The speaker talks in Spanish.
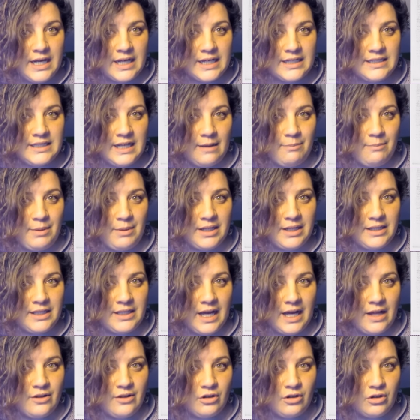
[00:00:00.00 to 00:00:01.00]
que se ha
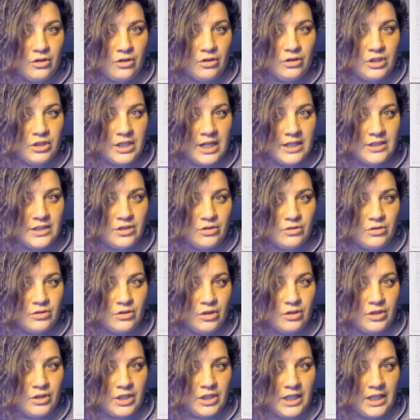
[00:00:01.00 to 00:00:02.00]
planteado en contra de
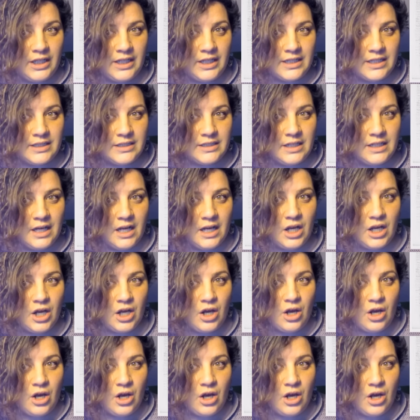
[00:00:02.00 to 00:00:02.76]
sus doctrinas,